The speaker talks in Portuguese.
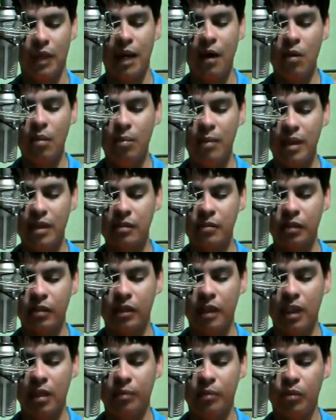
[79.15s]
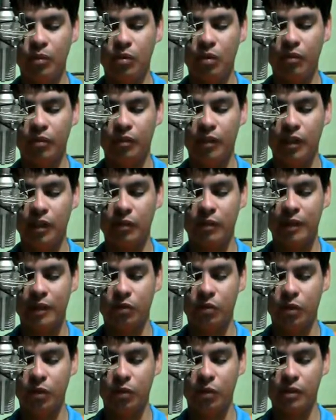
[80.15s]
Ao mesmo tempo, convidam a
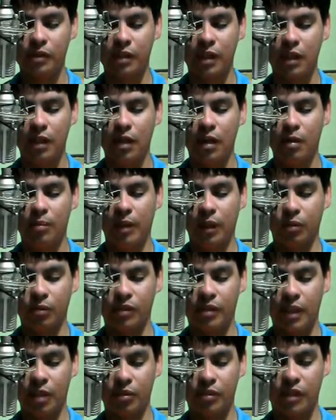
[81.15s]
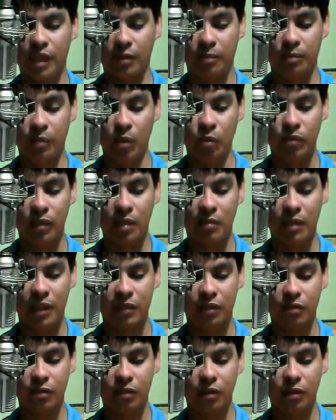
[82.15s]
todos para o seu
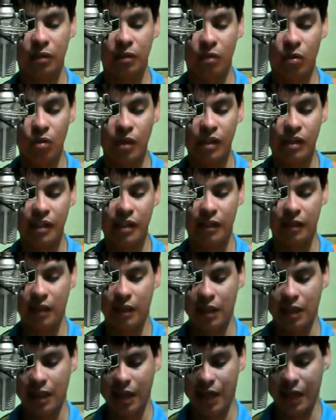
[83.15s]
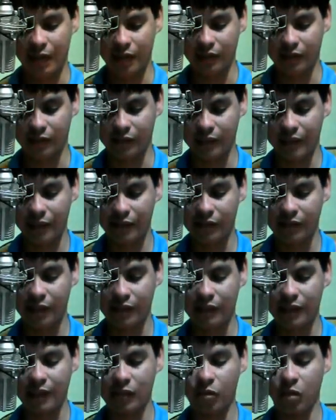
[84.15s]
sepultamento hoje às
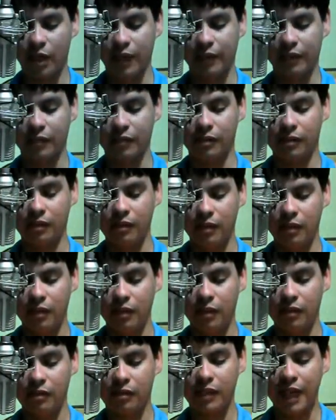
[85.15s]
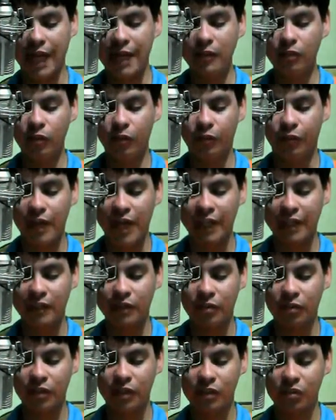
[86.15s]
16 horas saindo o
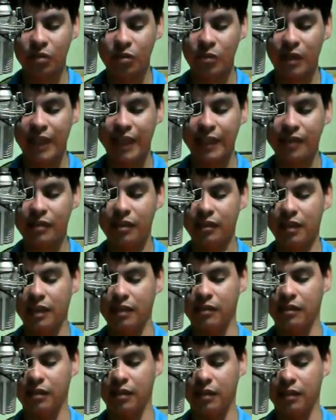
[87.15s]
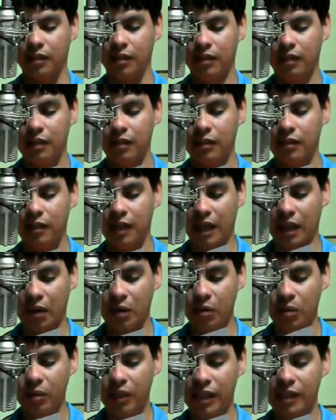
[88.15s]
féretro de sua residência, na
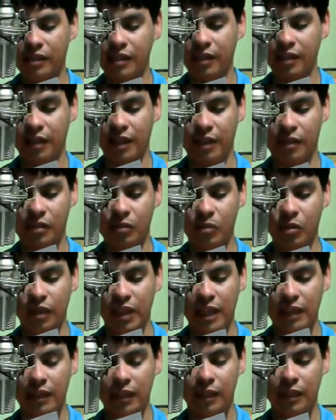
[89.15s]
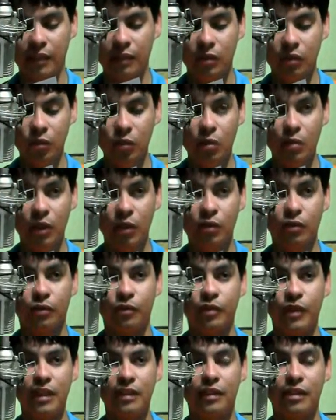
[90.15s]
rua Genésio Moreira, número
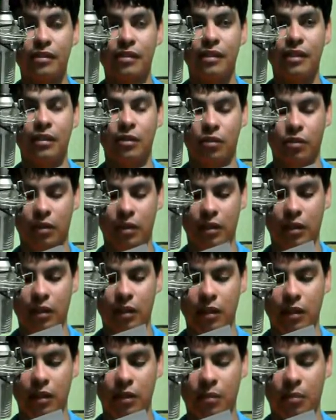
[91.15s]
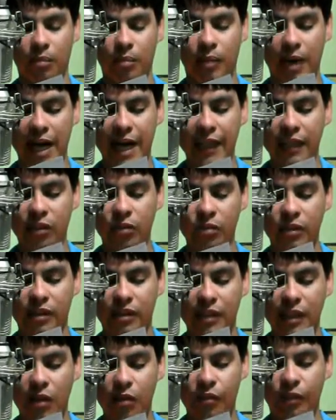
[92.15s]
25, bairro
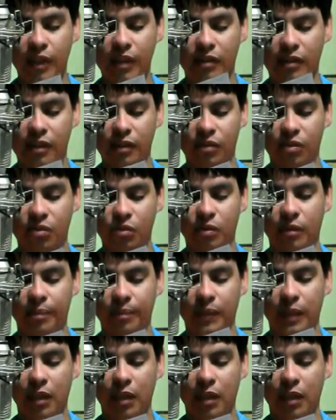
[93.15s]
São Francisco,